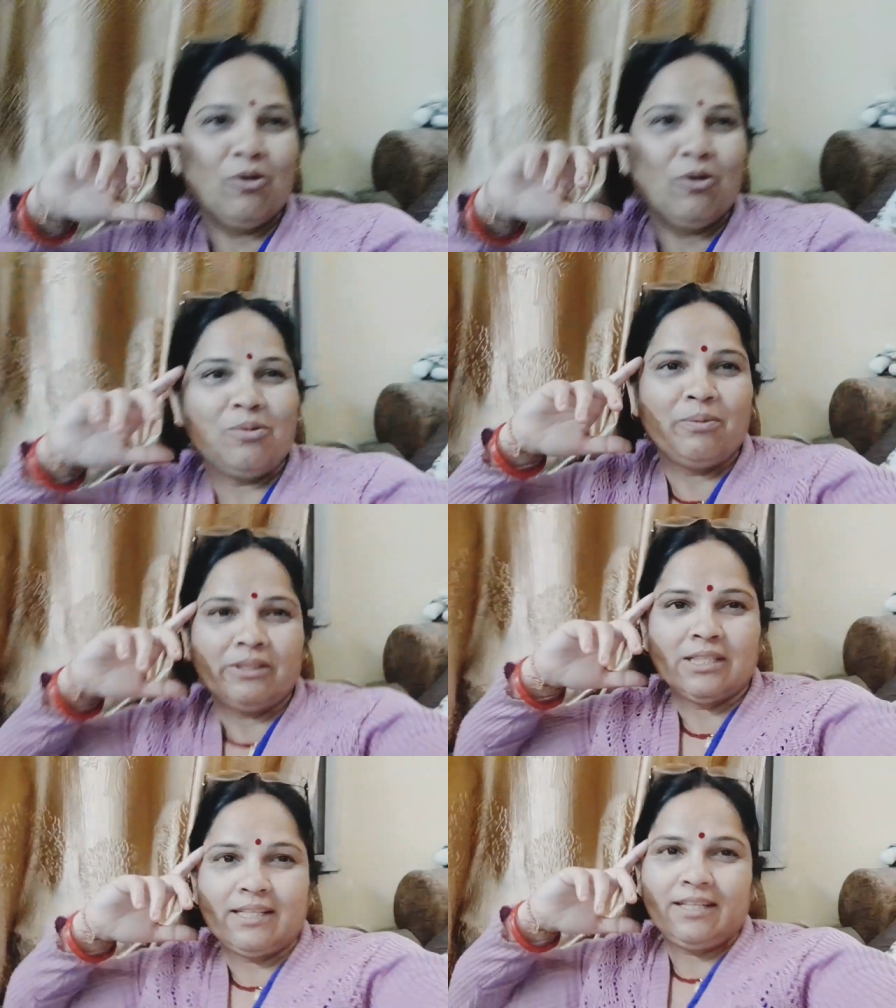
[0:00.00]
ब्लॉग में
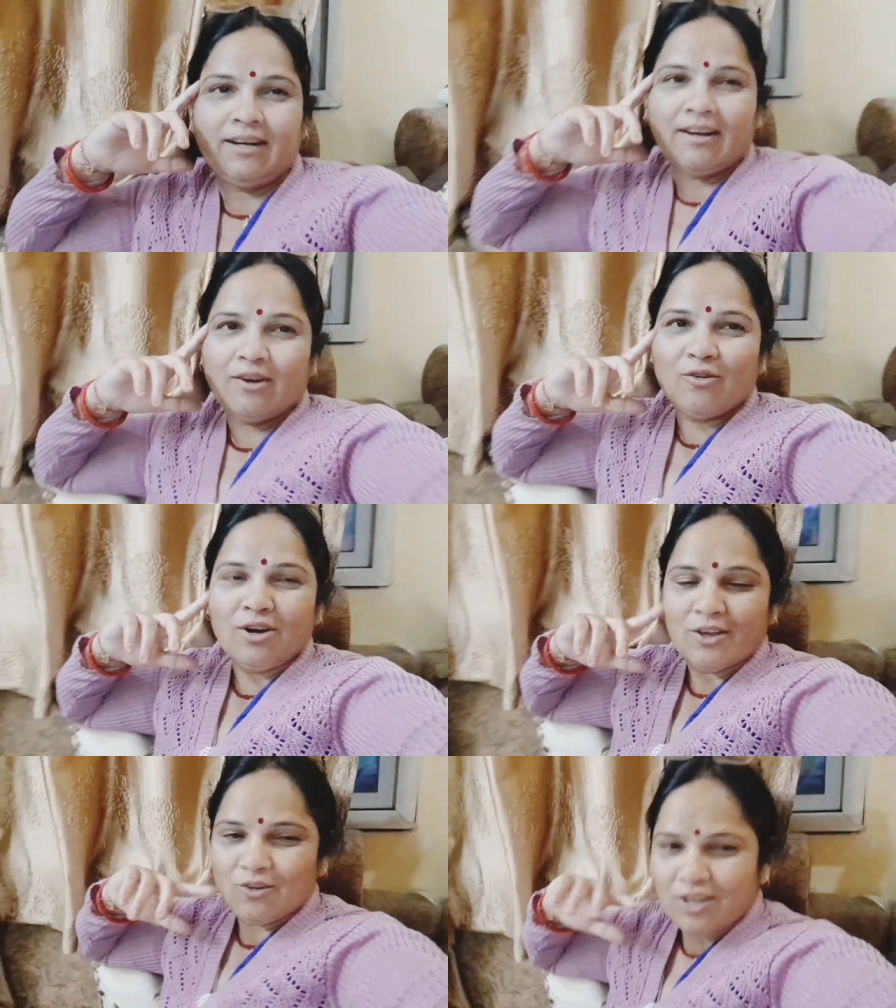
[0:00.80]
मज़ा नहीं आ रहा होगा
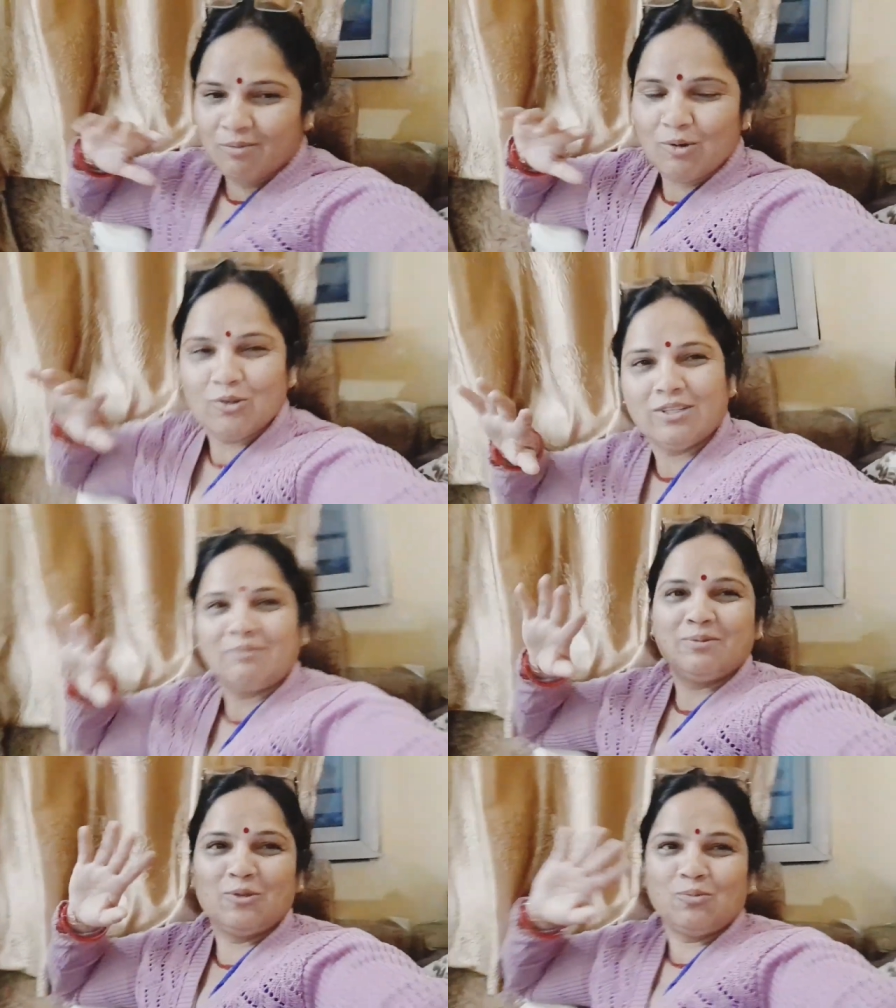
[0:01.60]
क्योंकि हम लोग सब
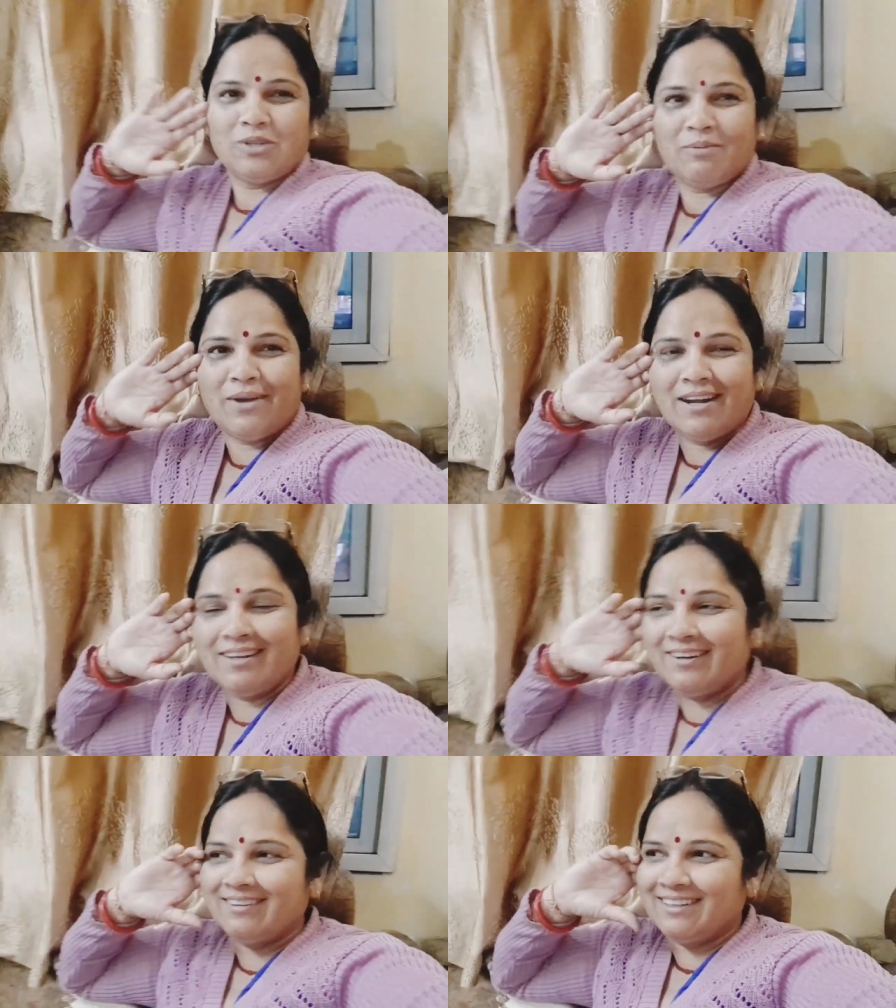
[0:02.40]
चुपचाप बैठे
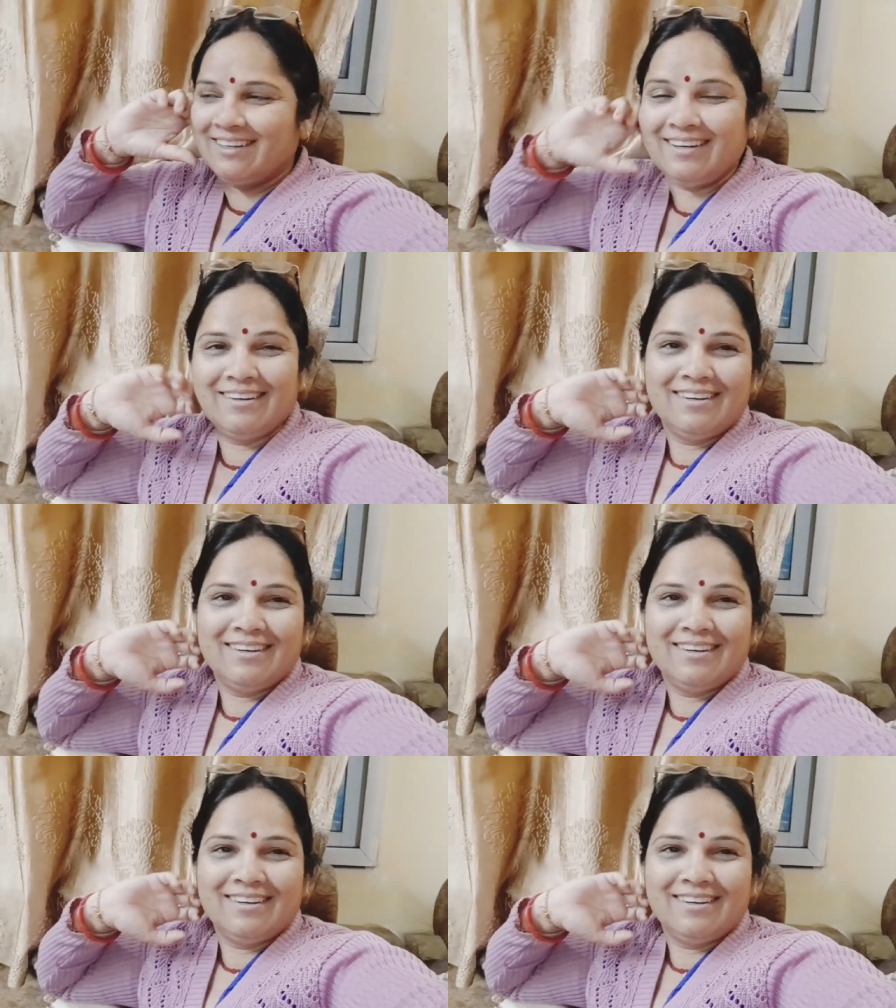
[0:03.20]
रहते हैं